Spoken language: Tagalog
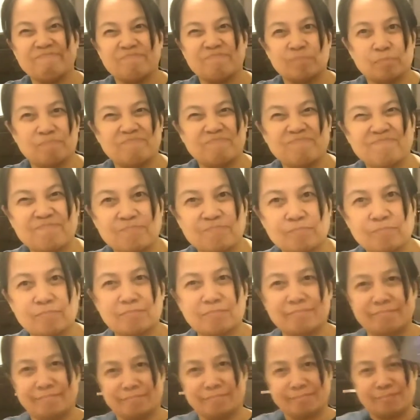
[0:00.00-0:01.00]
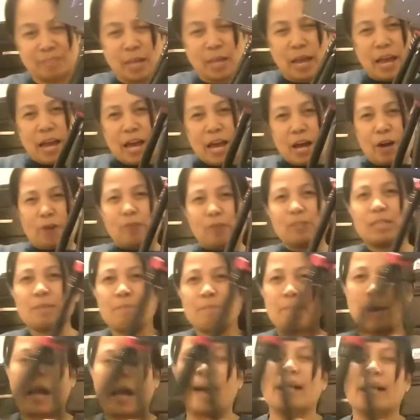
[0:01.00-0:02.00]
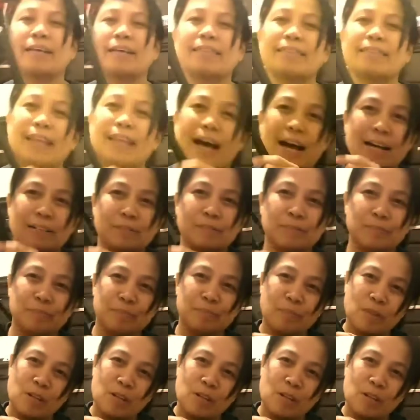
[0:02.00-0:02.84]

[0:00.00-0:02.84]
Oh, come on. O, di ba? Ang ganda.